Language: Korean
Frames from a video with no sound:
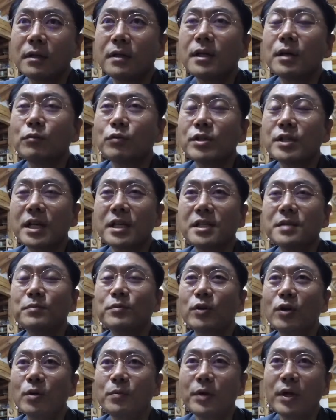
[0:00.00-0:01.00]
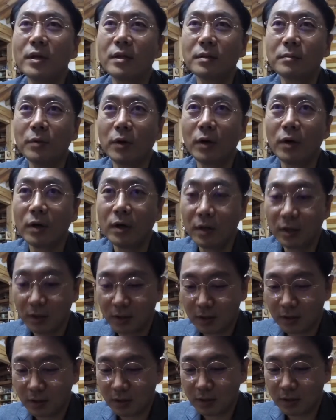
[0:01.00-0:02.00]
그러니까 우리 찻집 그러면은 뭐
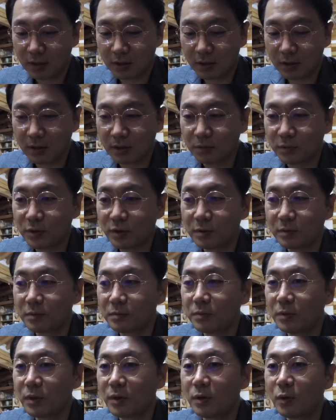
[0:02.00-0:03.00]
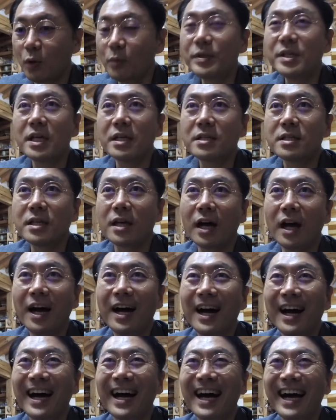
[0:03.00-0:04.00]
어, 우선, 뭐, 오미자차.
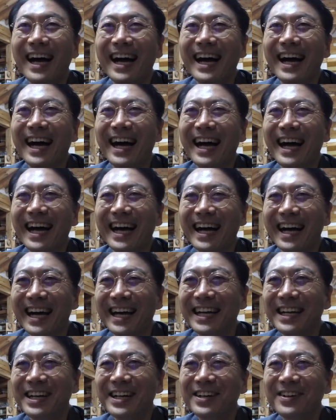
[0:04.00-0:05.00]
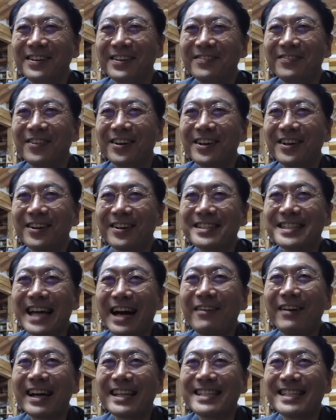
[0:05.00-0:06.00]
네. 뭐, 이러면 그,
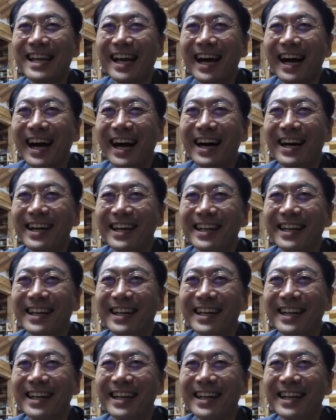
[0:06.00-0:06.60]
쌍화차.